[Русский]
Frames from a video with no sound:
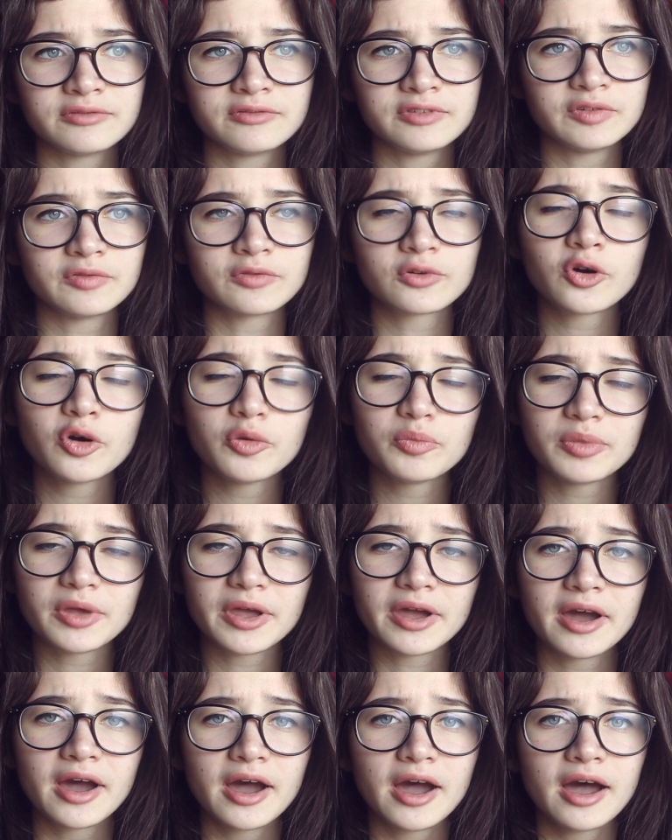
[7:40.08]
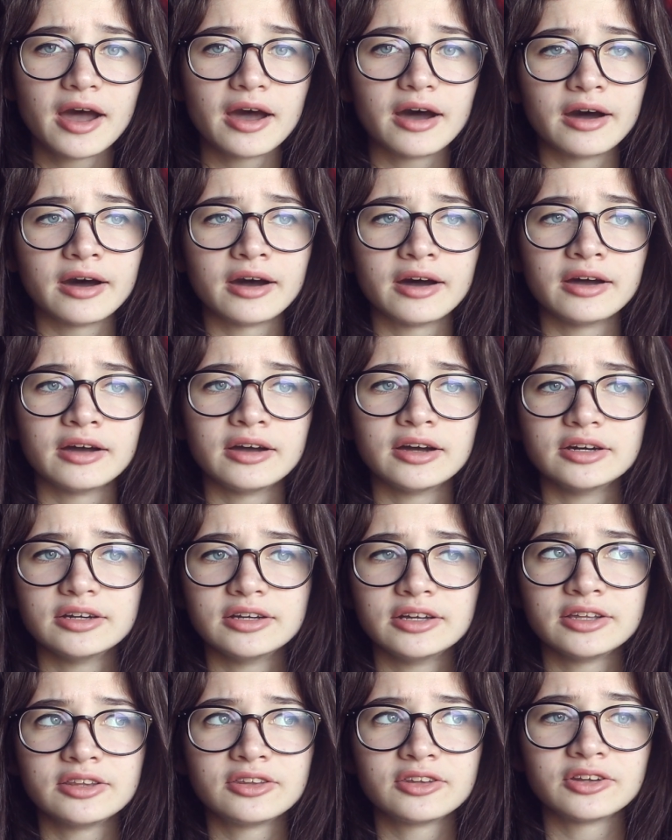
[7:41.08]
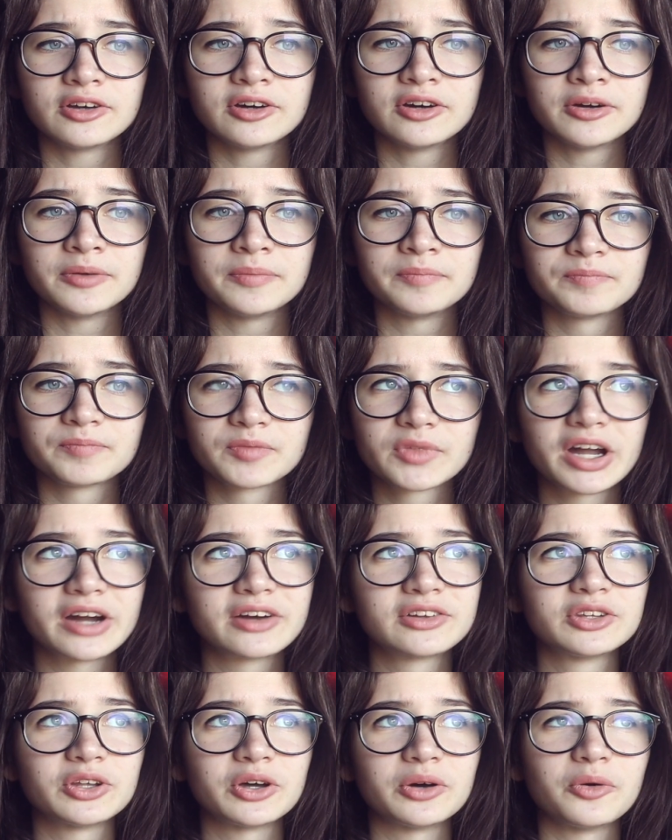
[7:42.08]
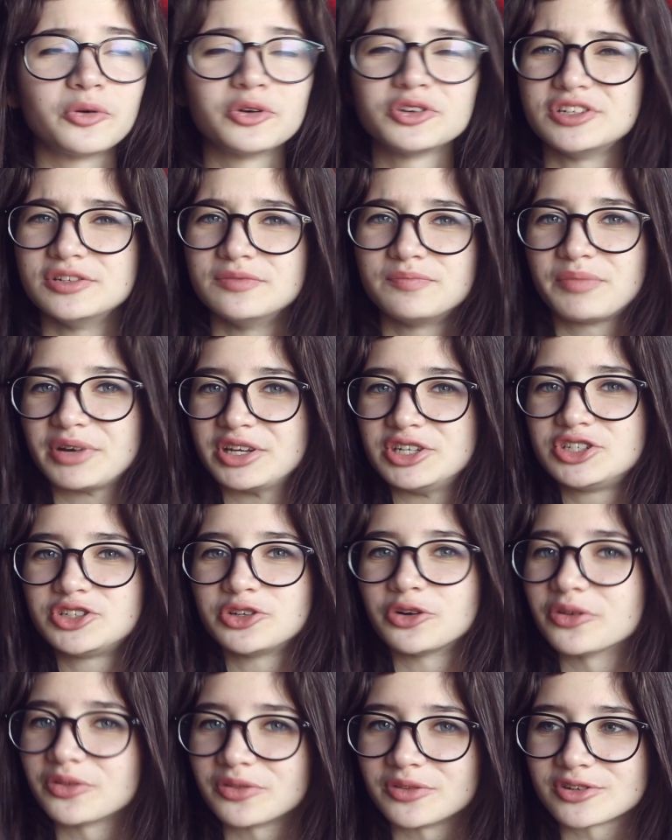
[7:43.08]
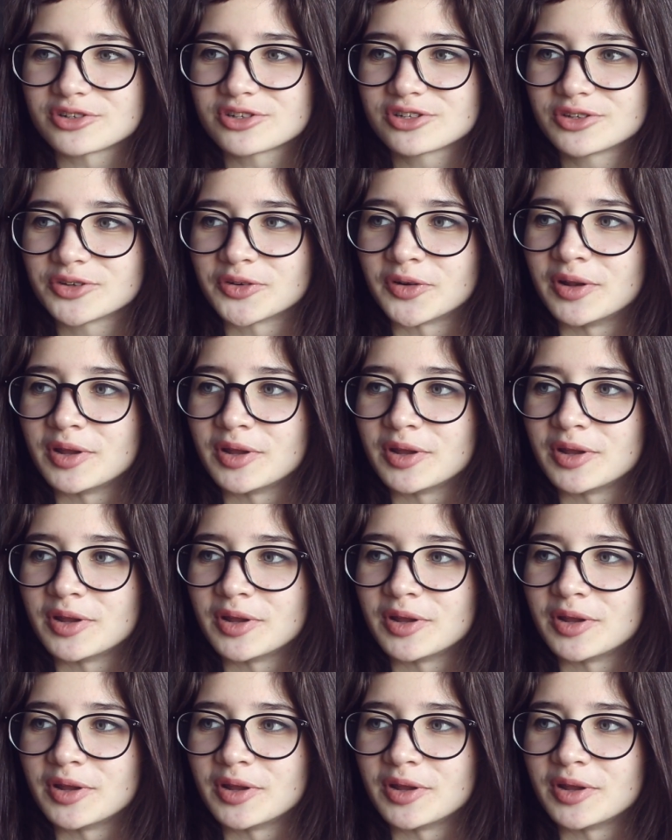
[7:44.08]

в Европе э, это как-то очень почетно, что